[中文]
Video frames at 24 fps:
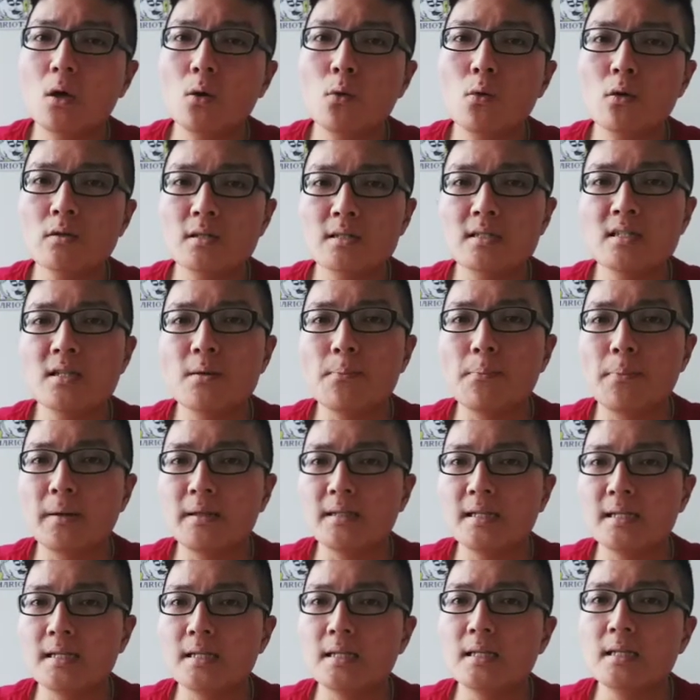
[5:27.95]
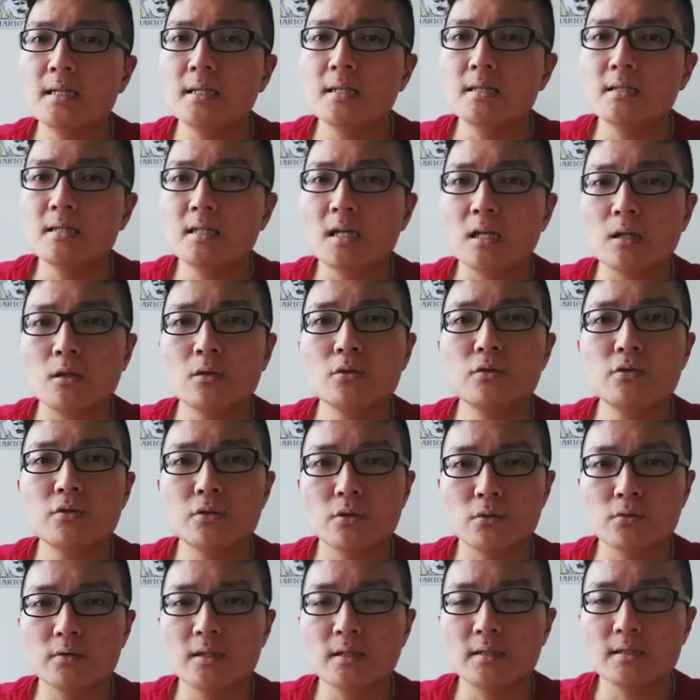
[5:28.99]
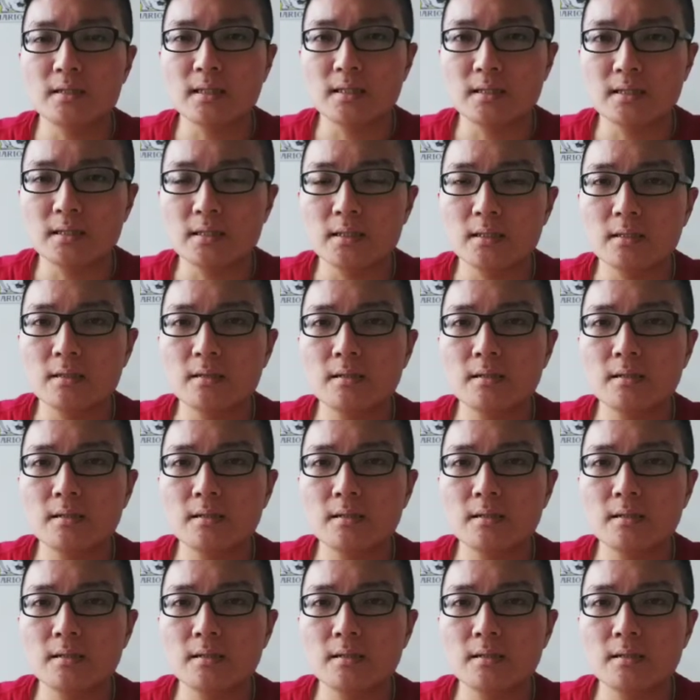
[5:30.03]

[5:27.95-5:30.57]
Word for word: 或者是比你成熟的人。